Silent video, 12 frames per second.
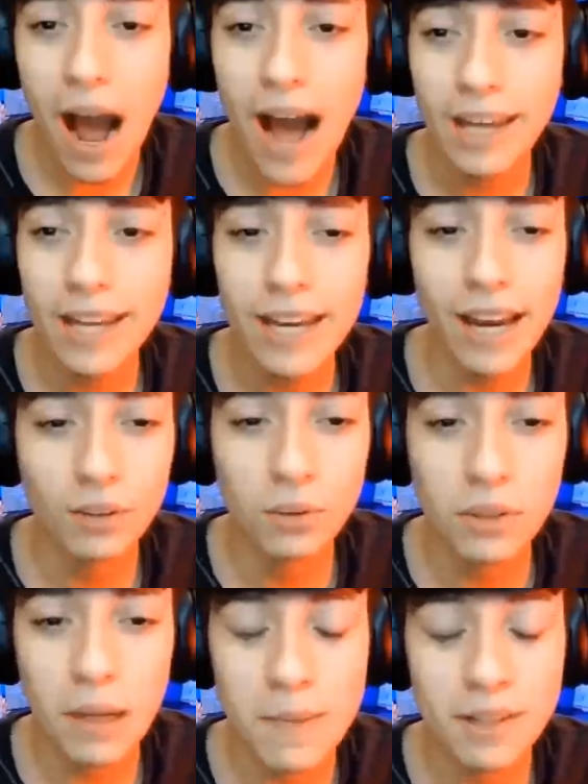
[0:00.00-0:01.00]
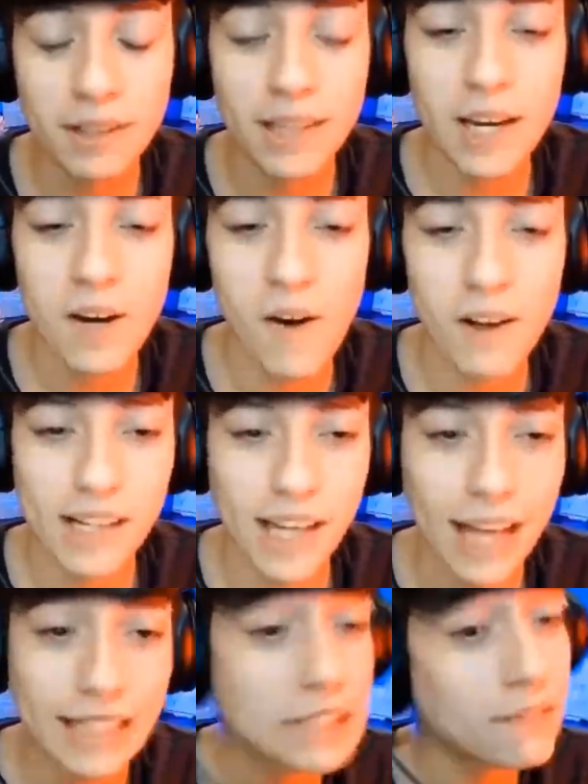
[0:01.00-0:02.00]
a criatura misteriosa
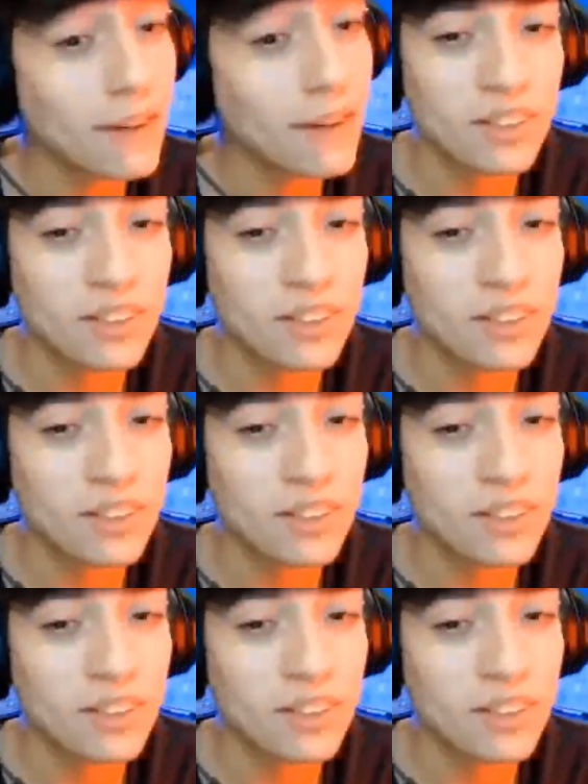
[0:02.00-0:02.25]
que a gente vai